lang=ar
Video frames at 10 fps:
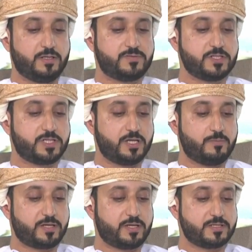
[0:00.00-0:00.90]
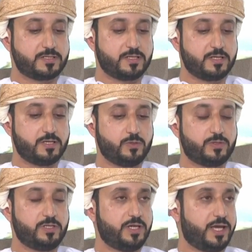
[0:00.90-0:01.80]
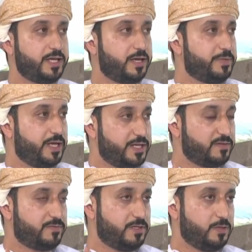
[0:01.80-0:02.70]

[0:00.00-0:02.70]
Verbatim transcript: نفس الشيء المركز يتيح يعني من أهداف